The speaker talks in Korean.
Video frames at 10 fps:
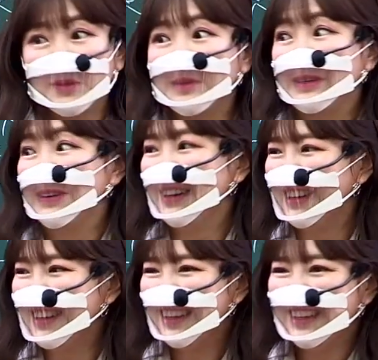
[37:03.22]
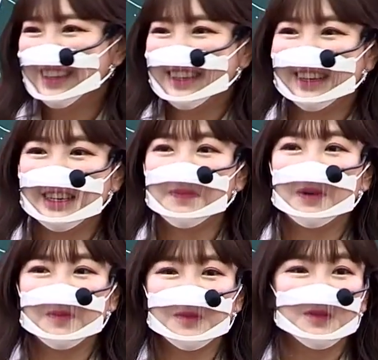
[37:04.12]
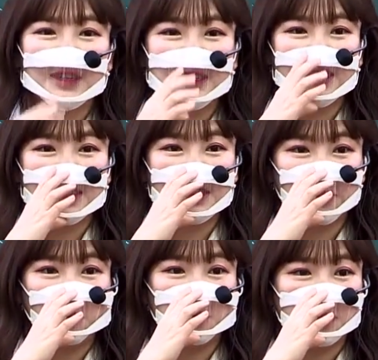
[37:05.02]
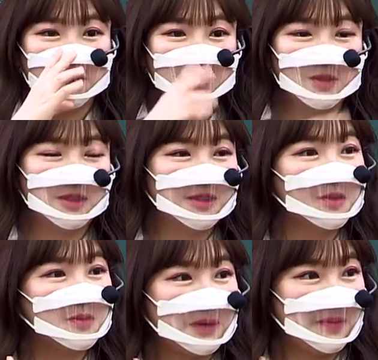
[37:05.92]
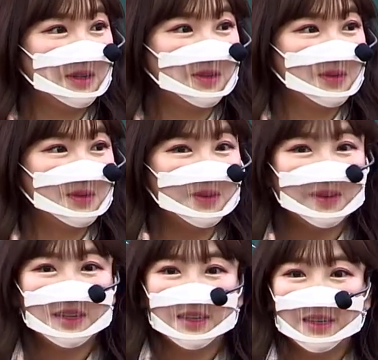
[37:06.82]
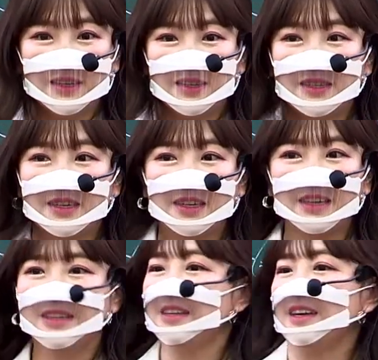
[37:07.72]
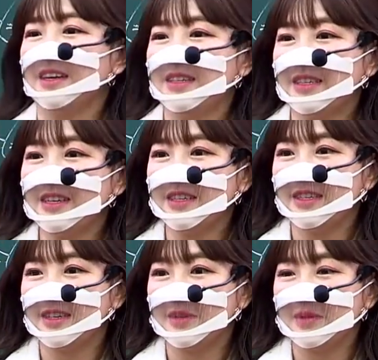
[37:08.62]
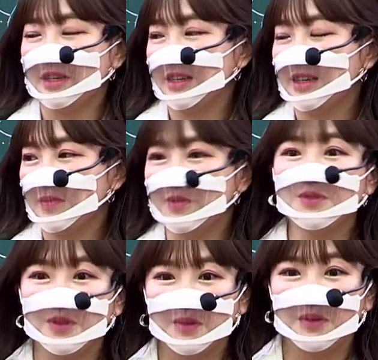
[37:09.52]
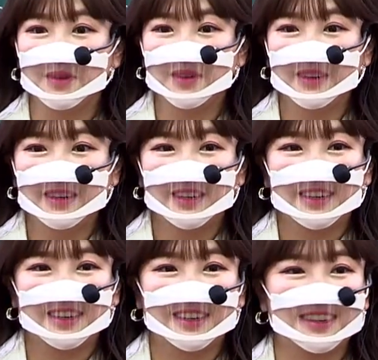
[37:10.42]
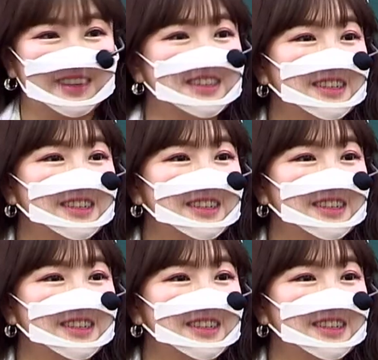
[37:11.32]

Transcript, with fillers: 이러니까 되게 힙합 크루 같이 지어보자고. 근데 좀 마음에 들어서 짓긴 했는데 약간 시간이 지나고 나니까 부끄러워. 그, 그